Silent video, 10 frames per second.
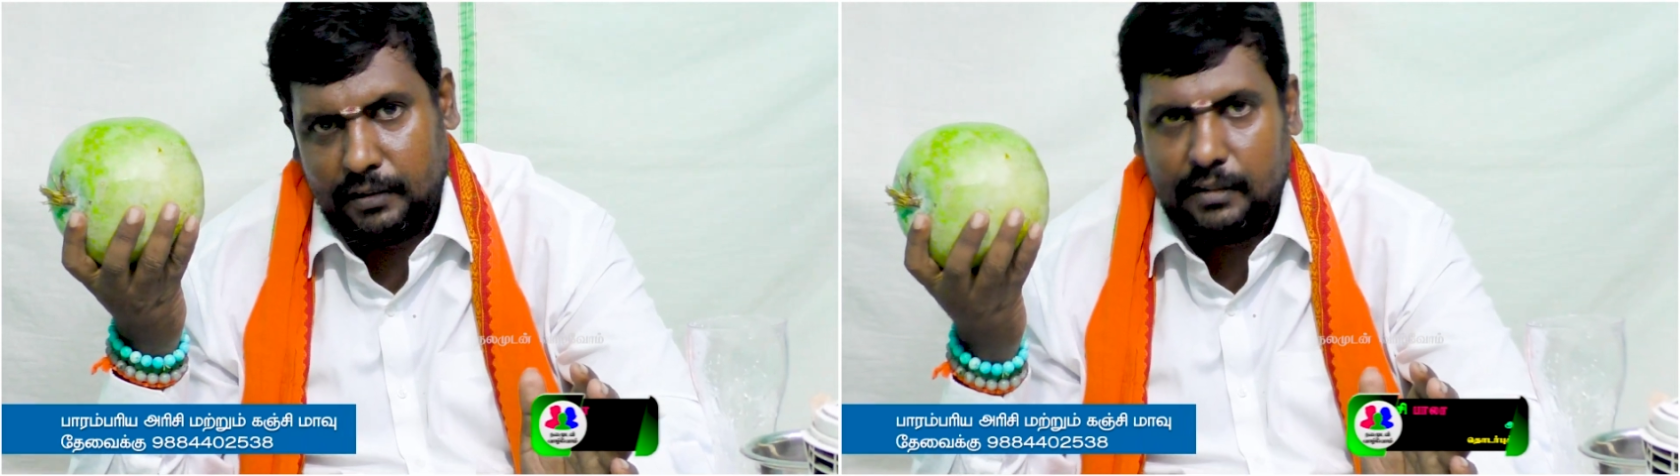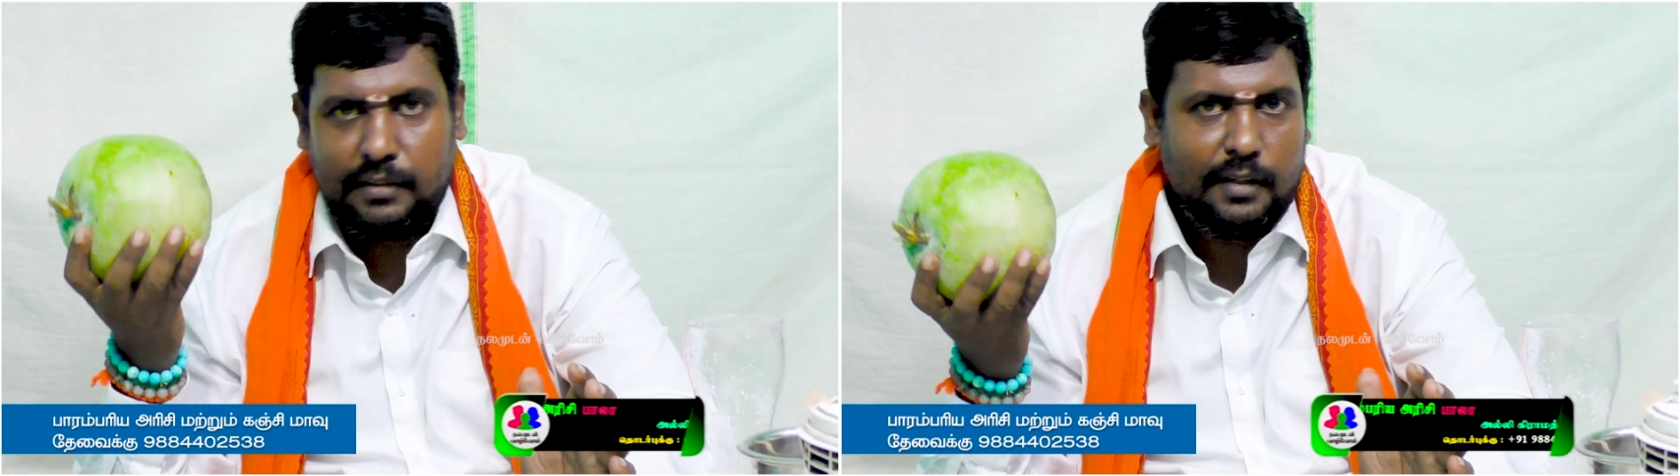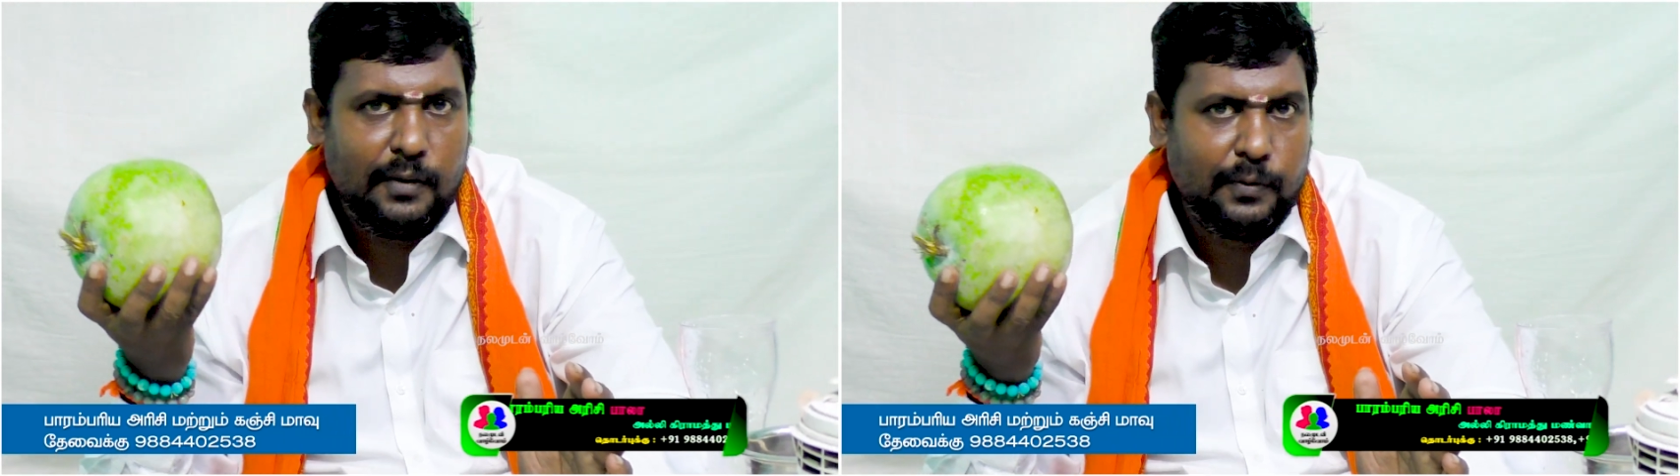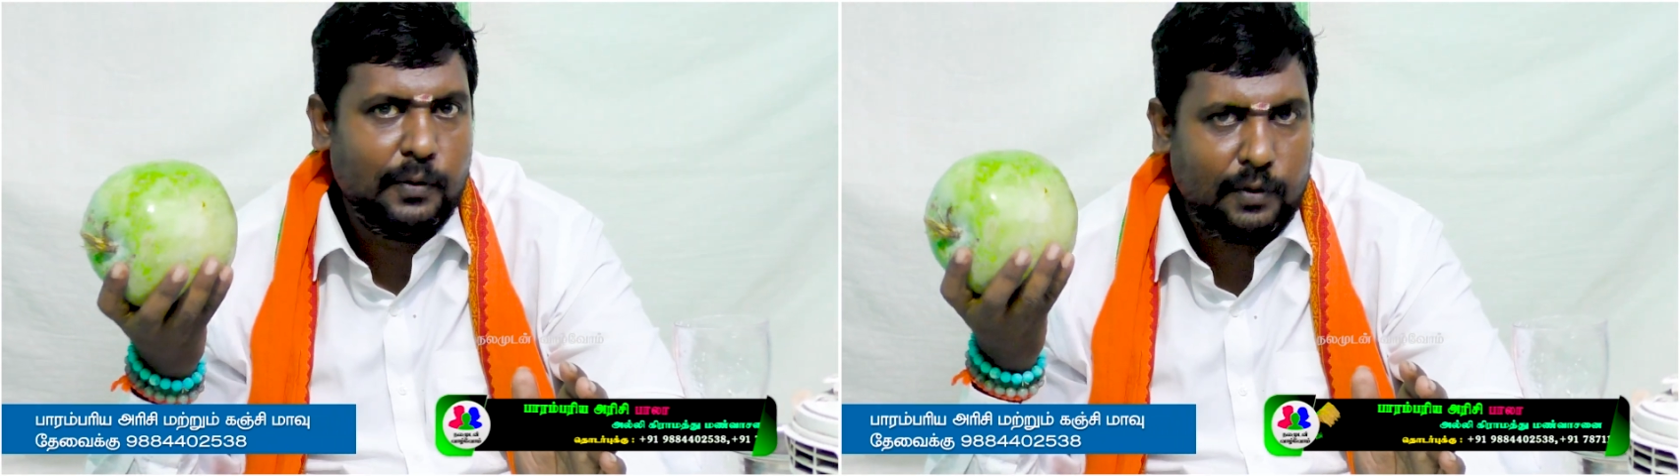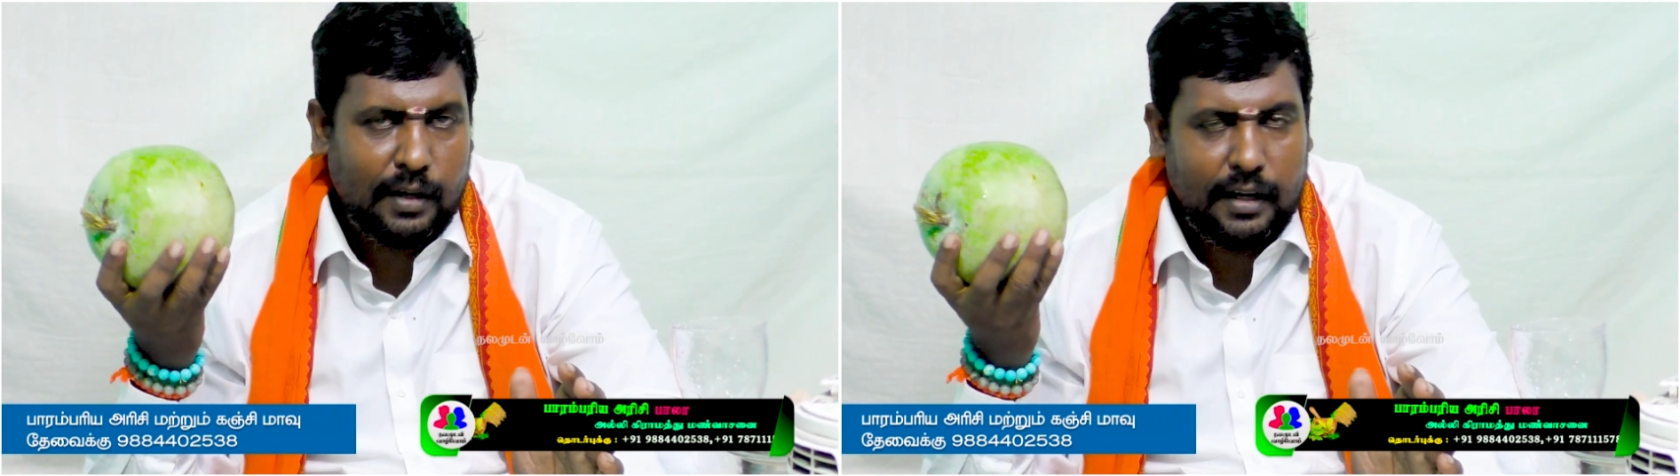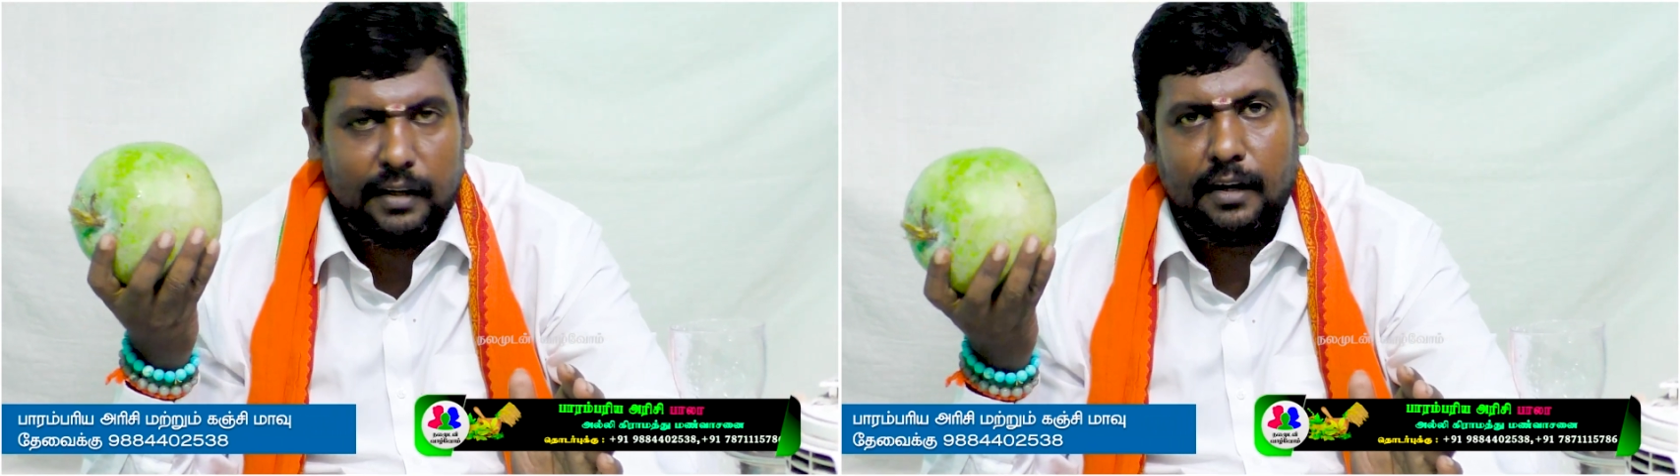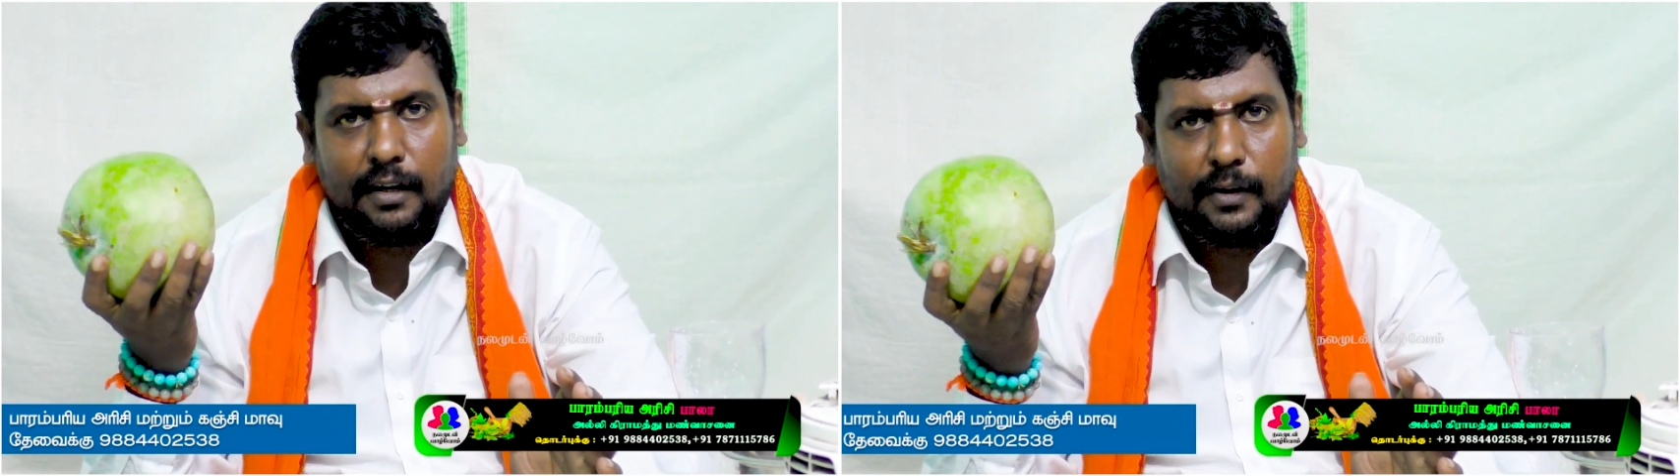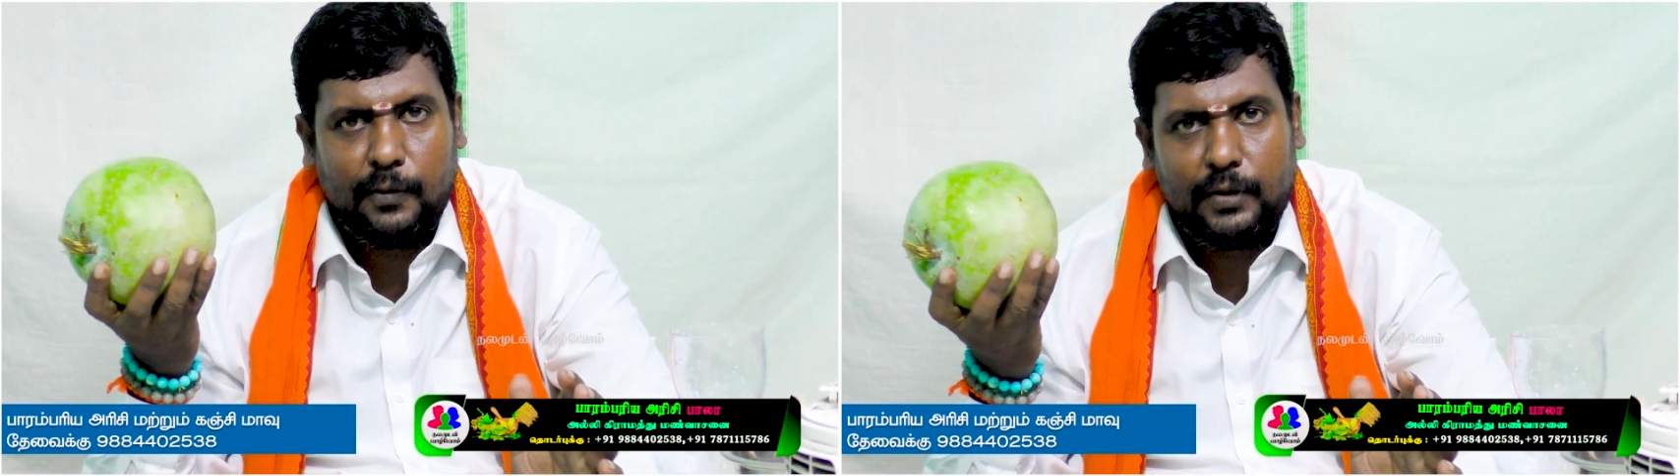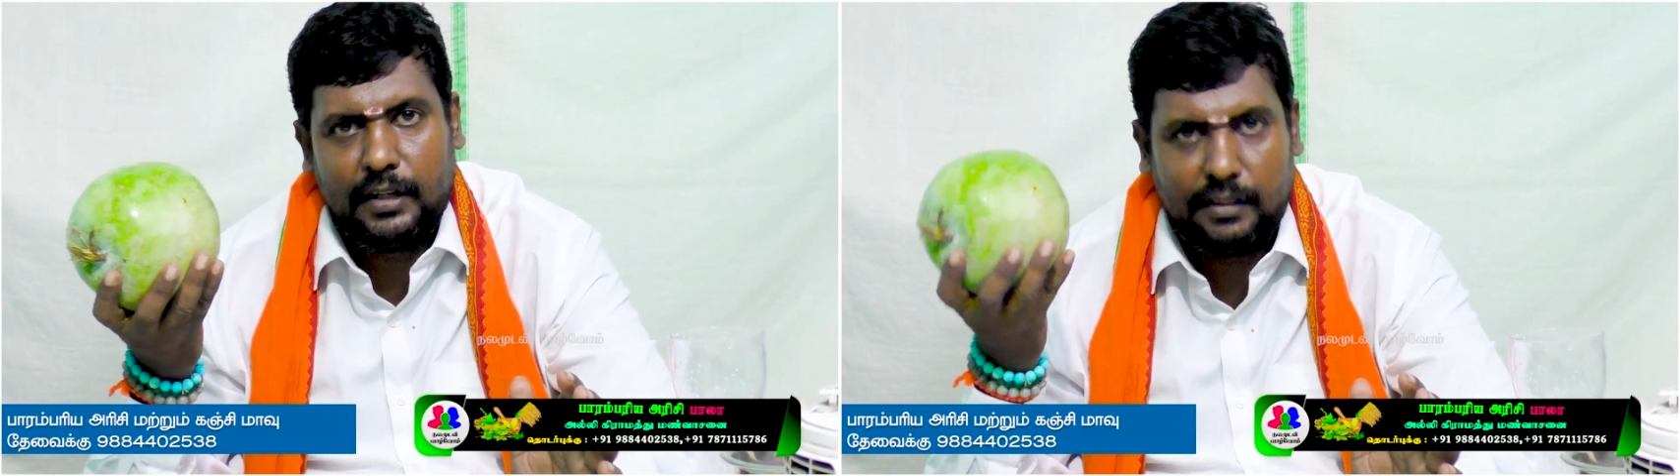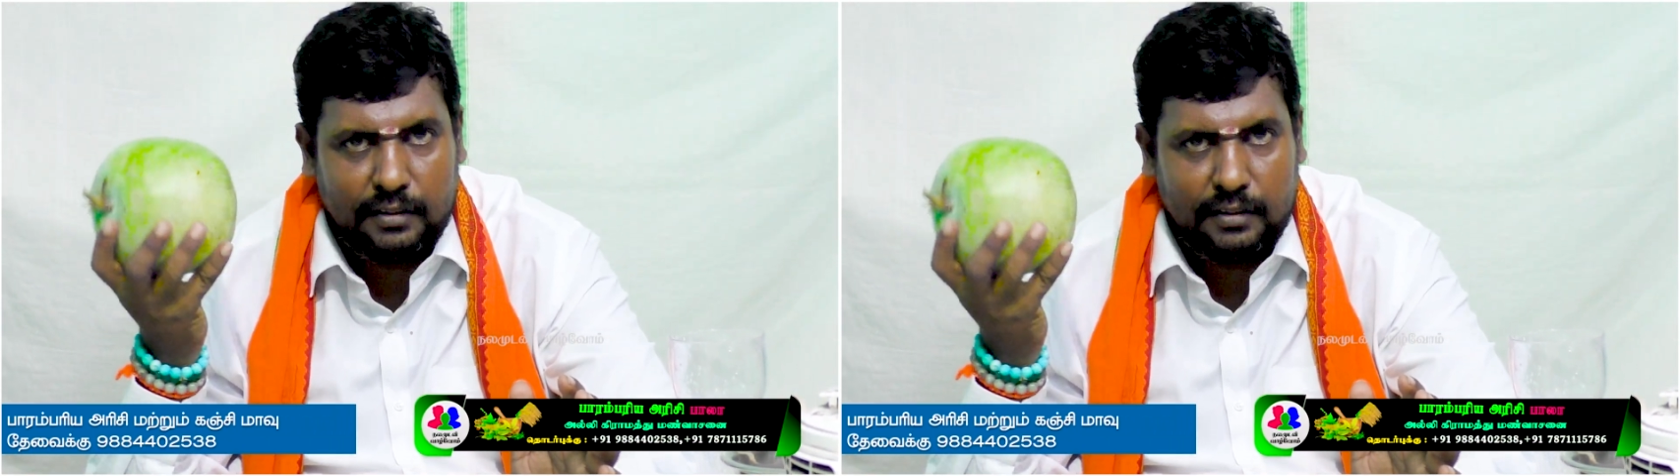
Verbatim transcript: திஷ்டியும் கடைகளில் இருக்கக்கூடிய